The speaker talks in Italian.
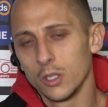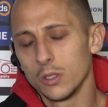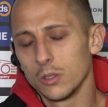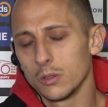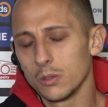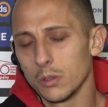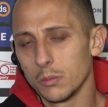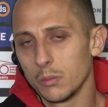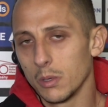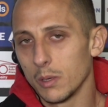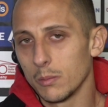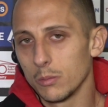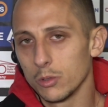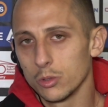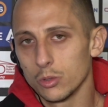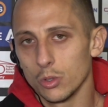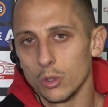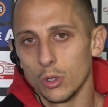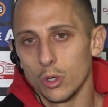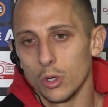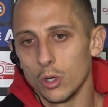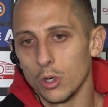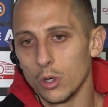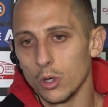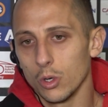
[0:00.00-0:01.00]
Dobbiamo
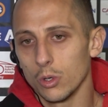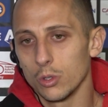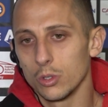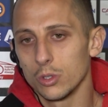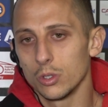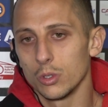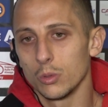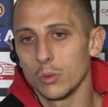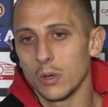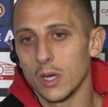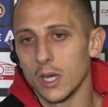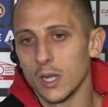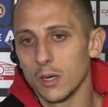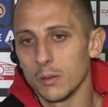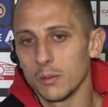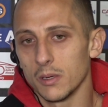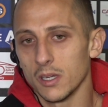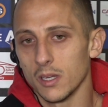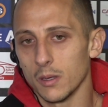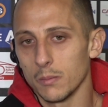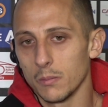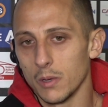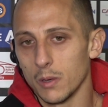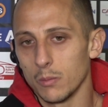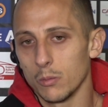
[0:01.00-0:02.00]
solo continuare perché
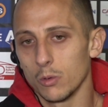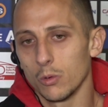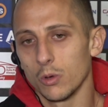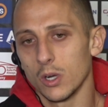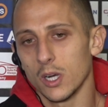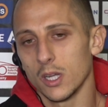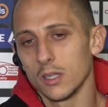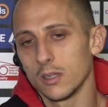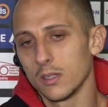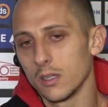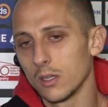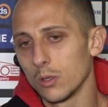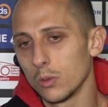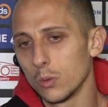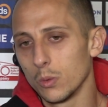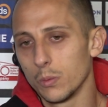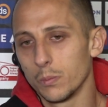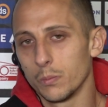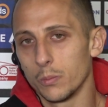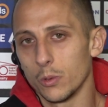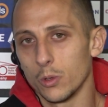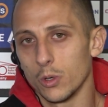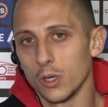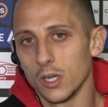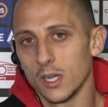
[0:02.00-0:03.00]
abbiamo un grande
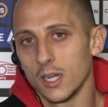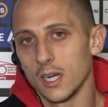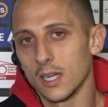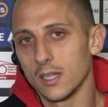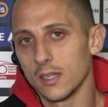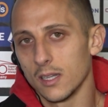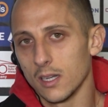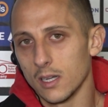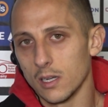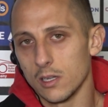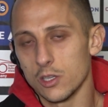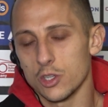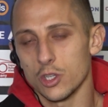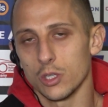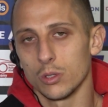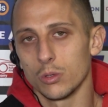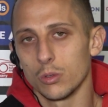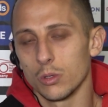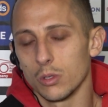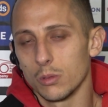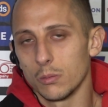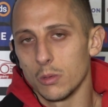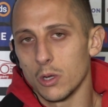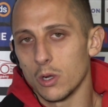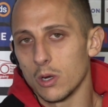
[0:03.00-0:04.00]
gruppo e grandi calciatori,
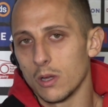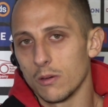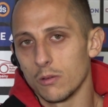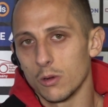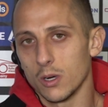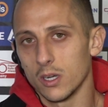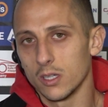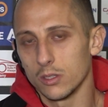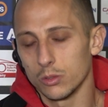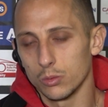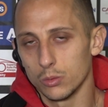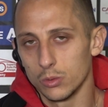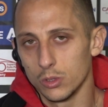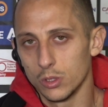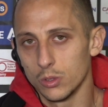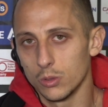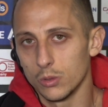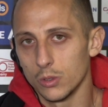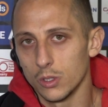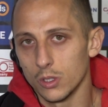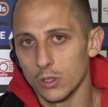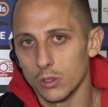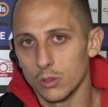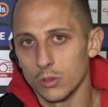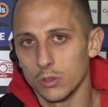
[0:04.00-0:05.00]
dobbiamo lavorare su di
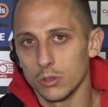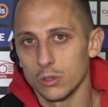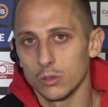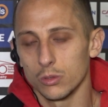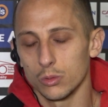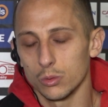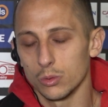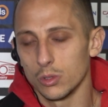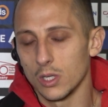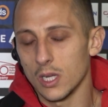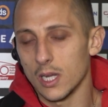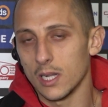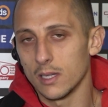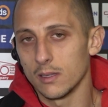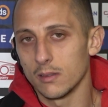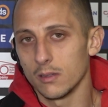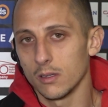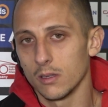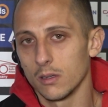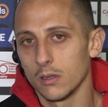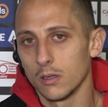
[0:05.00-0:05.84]
noi, non sugli altri.